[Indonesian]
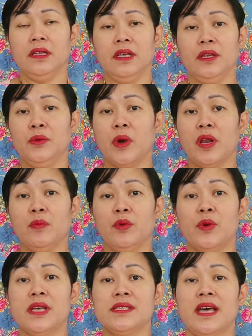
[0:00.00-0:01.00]
di
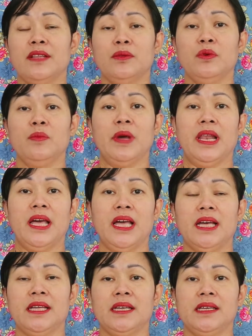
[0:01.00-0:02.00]
2021
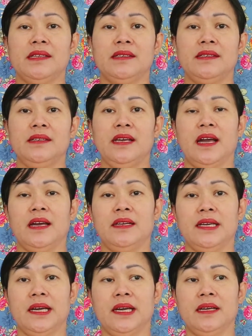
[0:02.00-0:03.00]
malahan
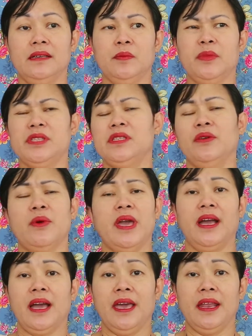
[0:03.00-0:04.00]
ada peristiwa
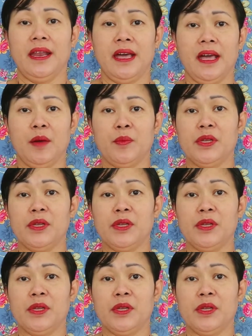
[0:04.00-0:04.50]
yang nggak enak,